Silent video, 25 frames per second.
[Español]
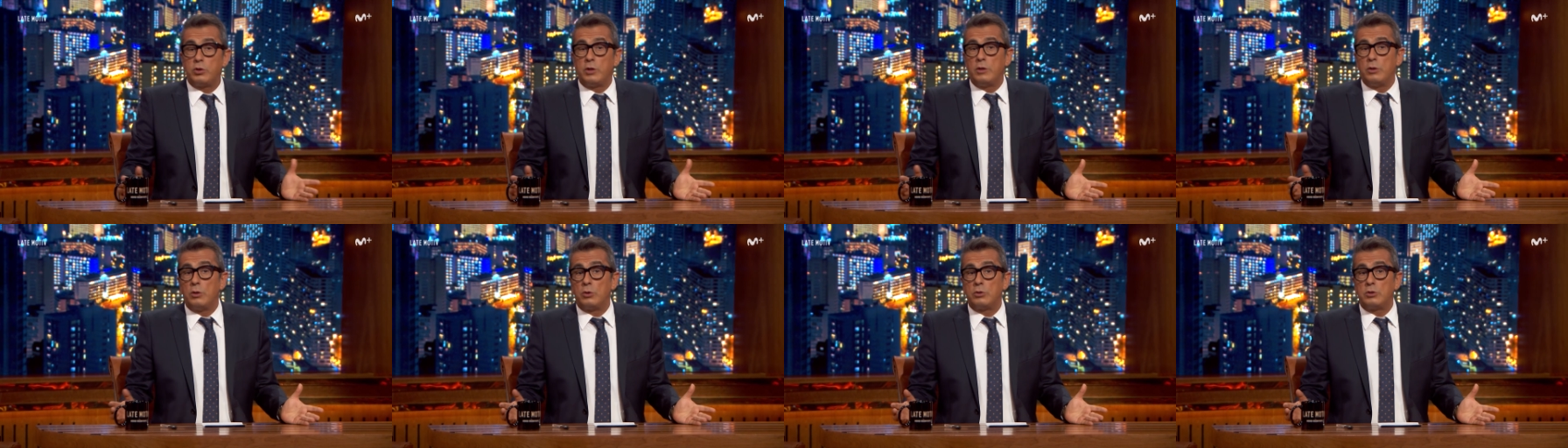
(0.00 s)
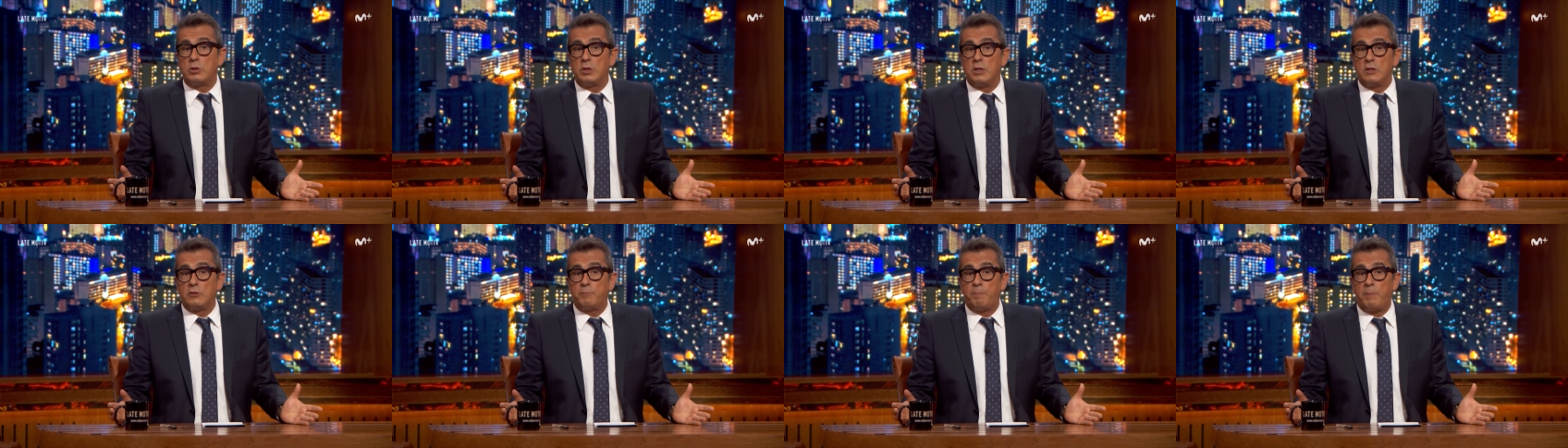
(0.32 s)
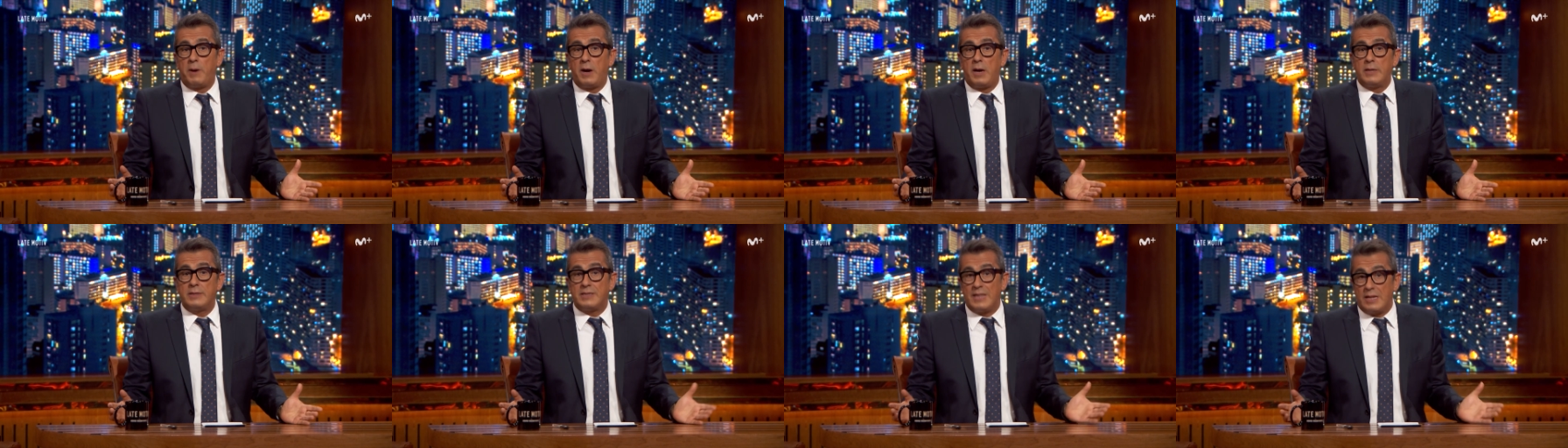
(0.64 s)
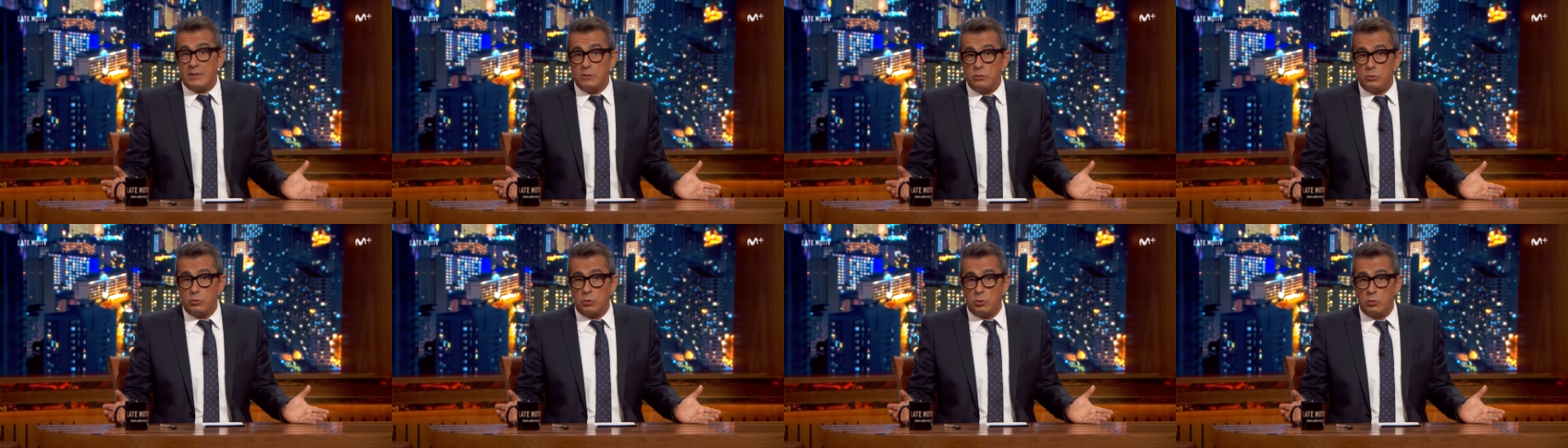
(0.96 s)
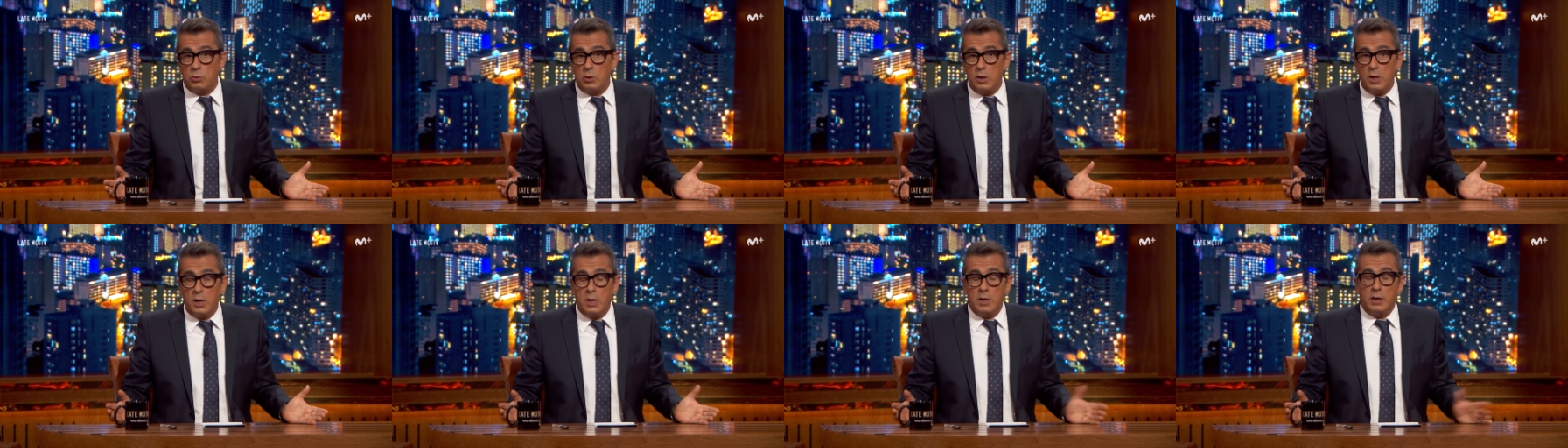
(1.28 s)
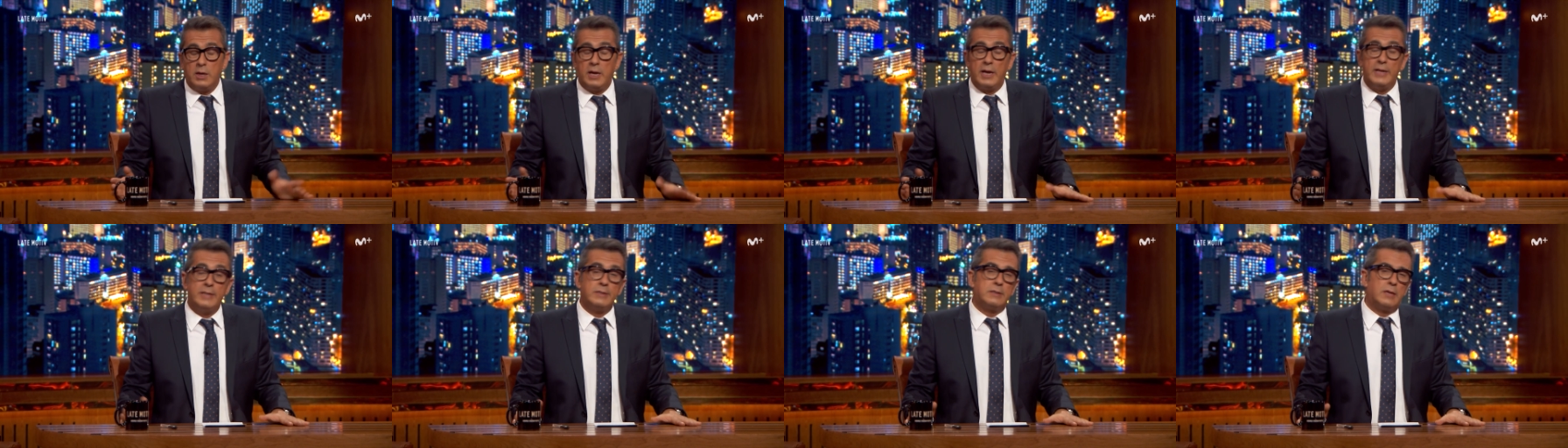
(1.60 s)
sé yo si es para tanto
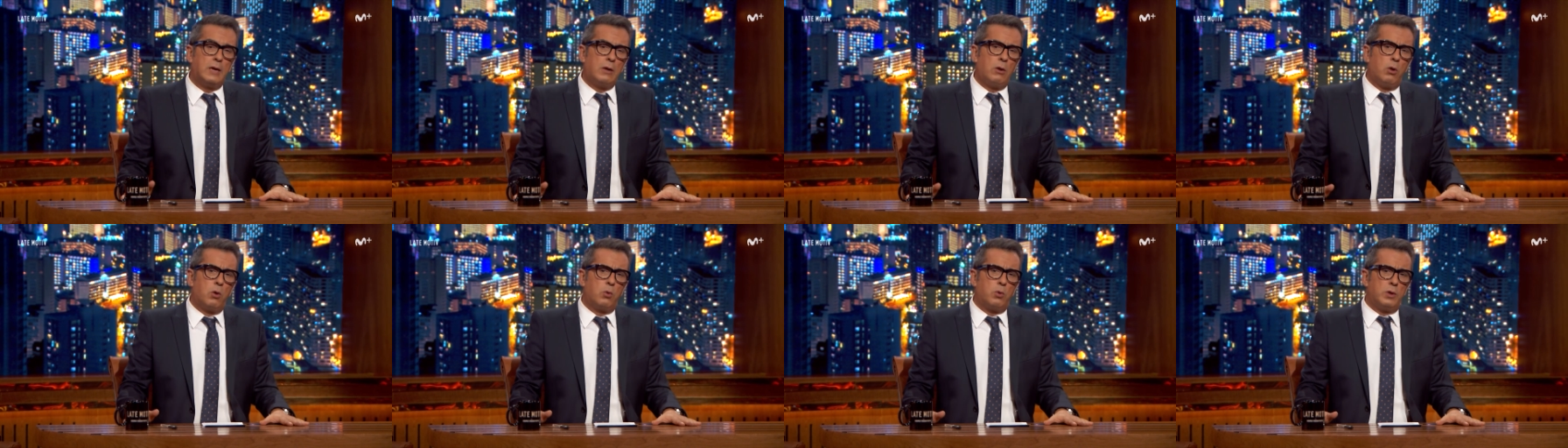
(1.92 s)
que entre y